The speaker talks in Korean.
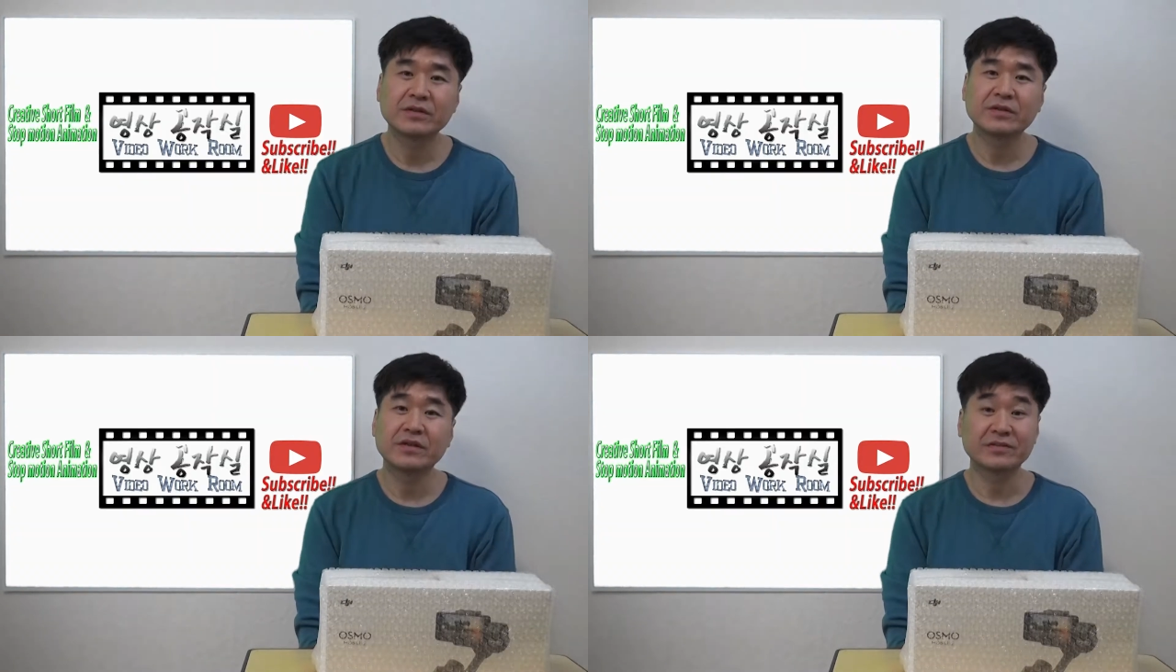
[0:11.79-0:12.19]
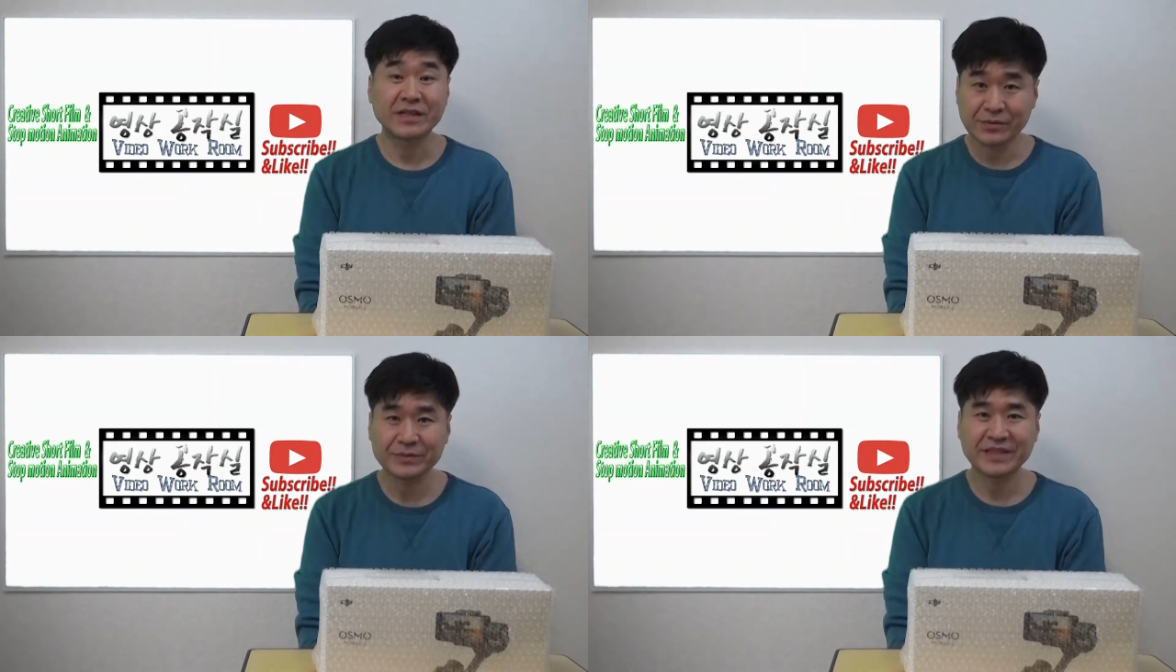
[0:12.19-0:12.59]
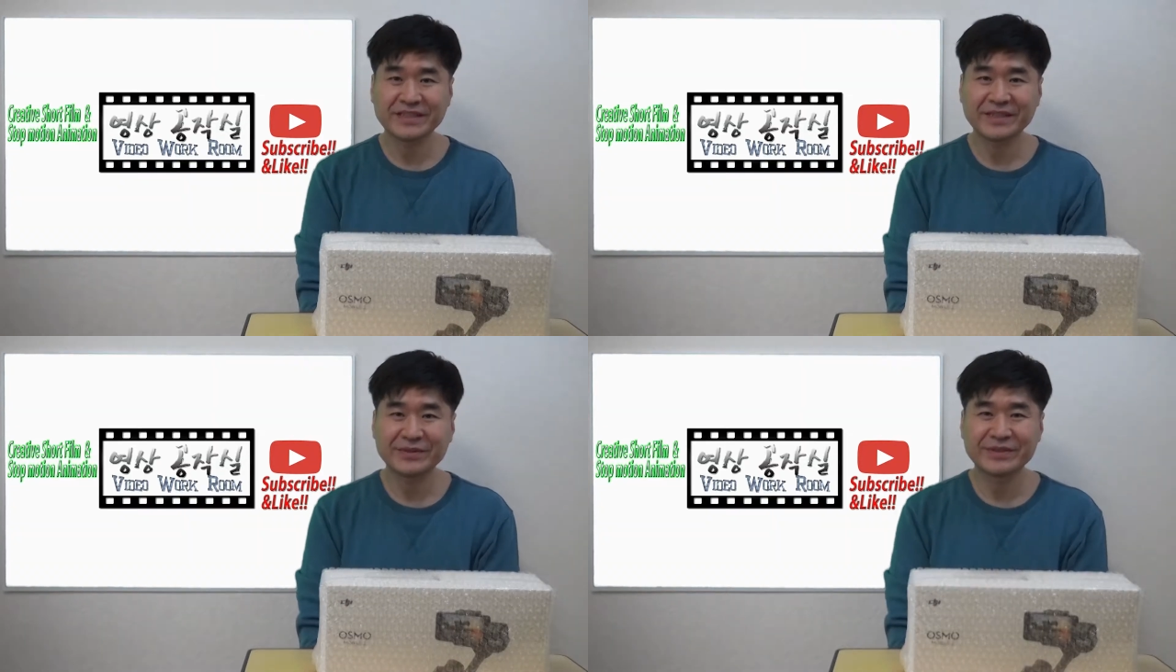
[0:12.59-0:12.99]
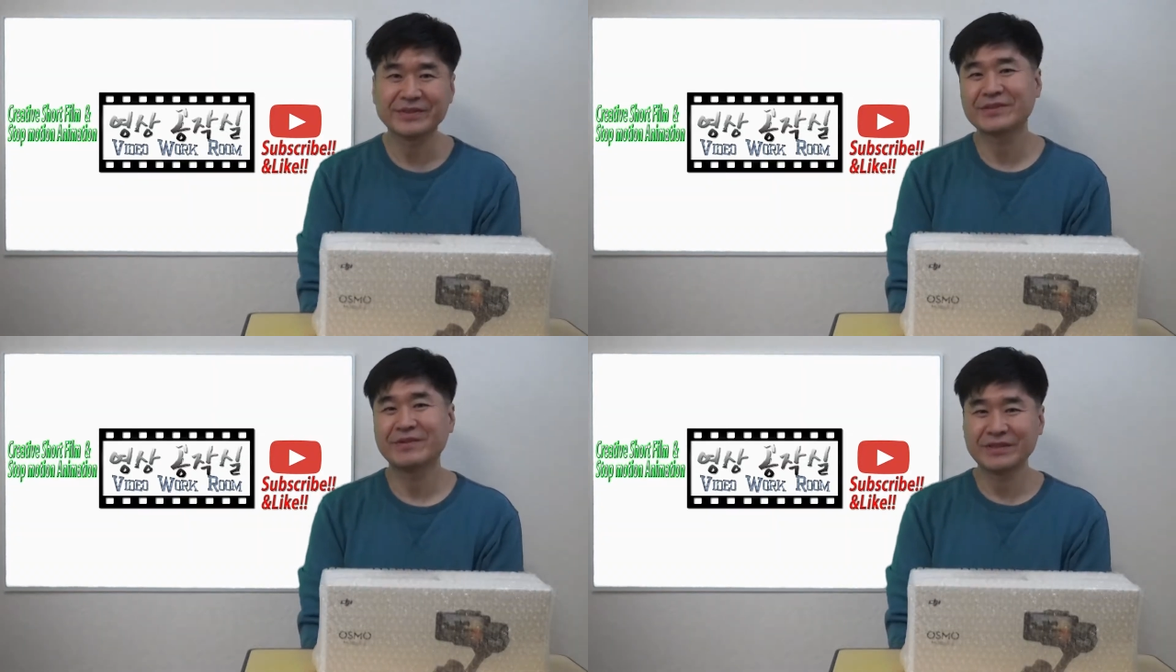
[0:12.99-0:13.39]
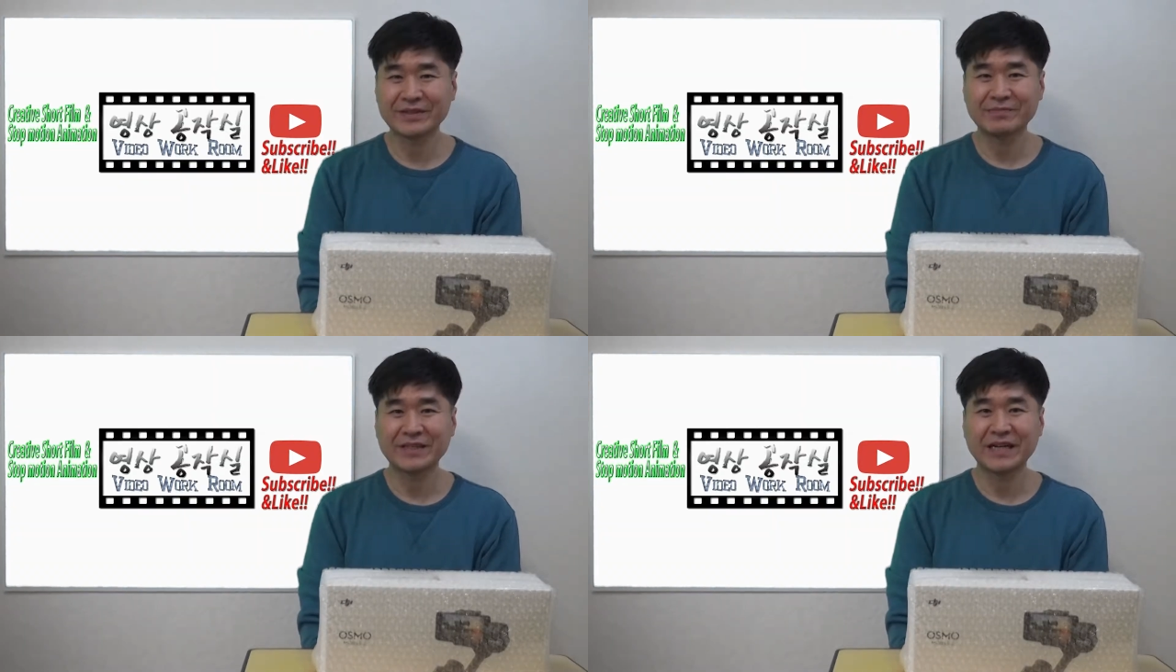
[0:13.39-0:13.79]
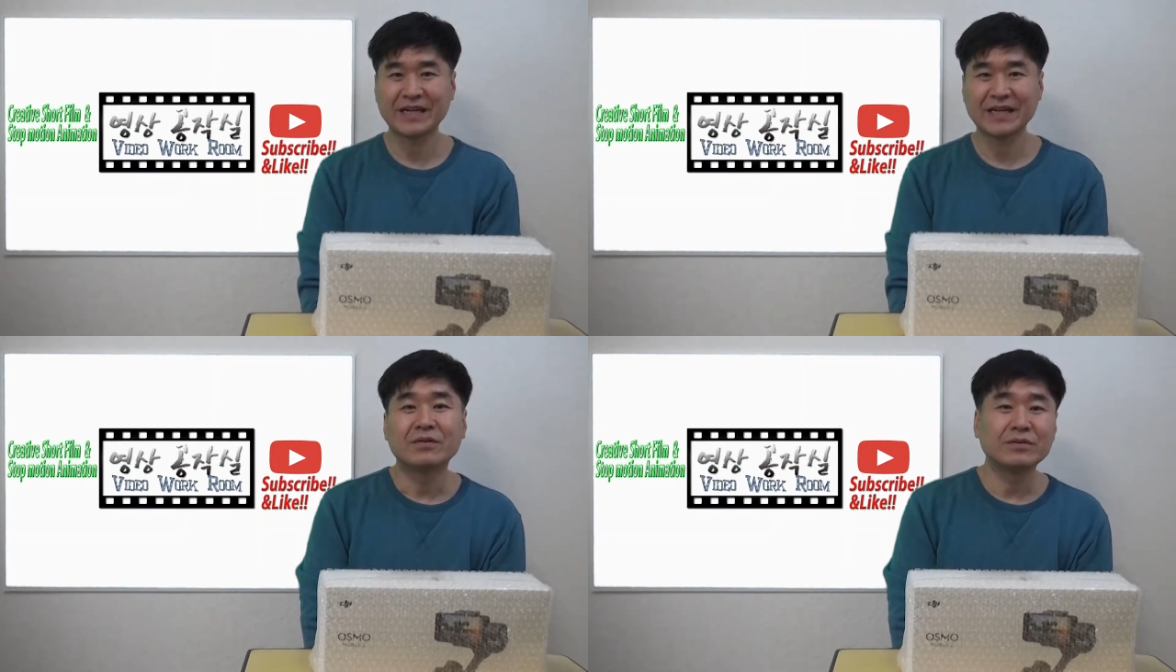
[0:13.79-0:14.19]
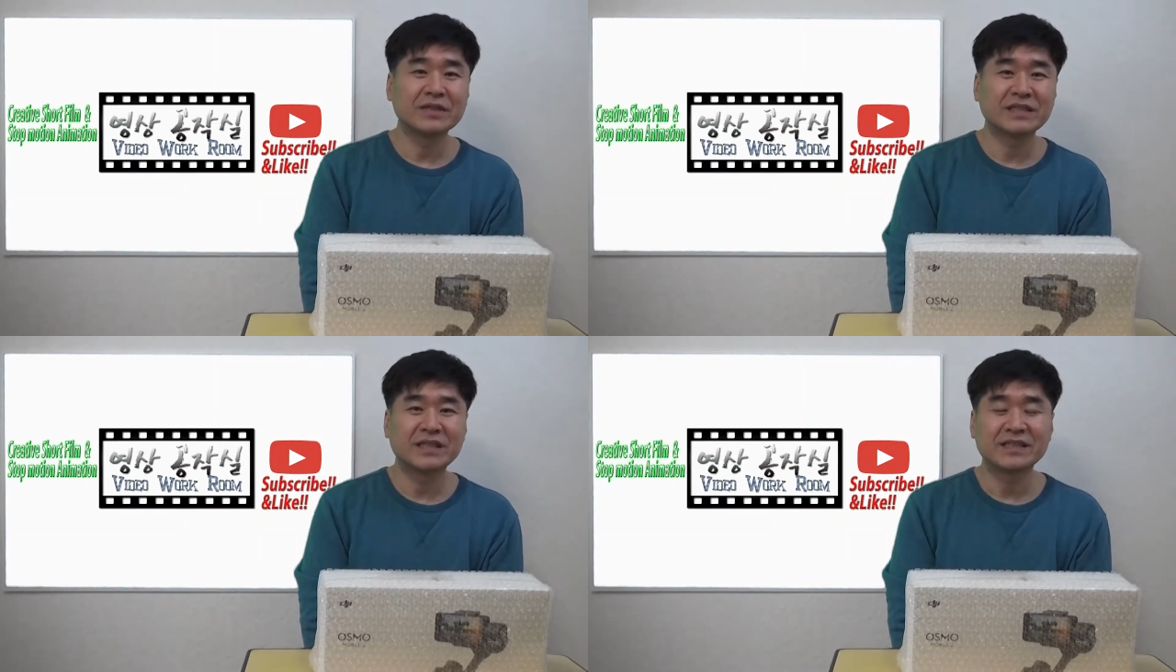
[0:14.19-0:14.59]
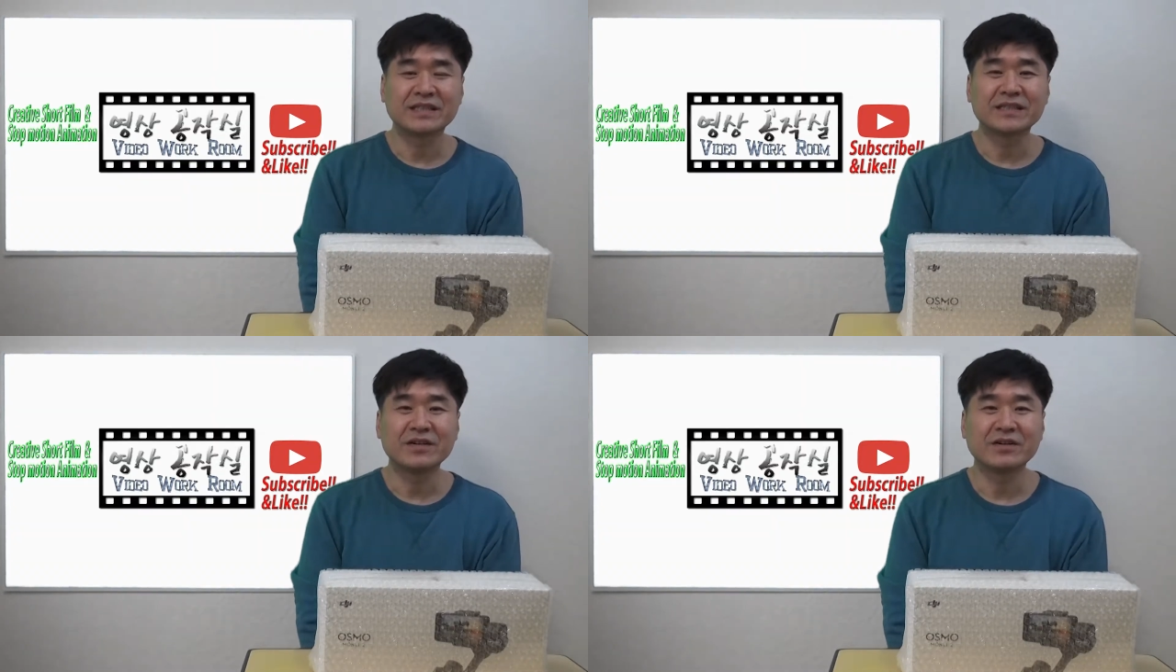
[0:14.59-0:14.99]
영상공작실에 오신 것을 환영합니다. 오늘 이 시간에는요.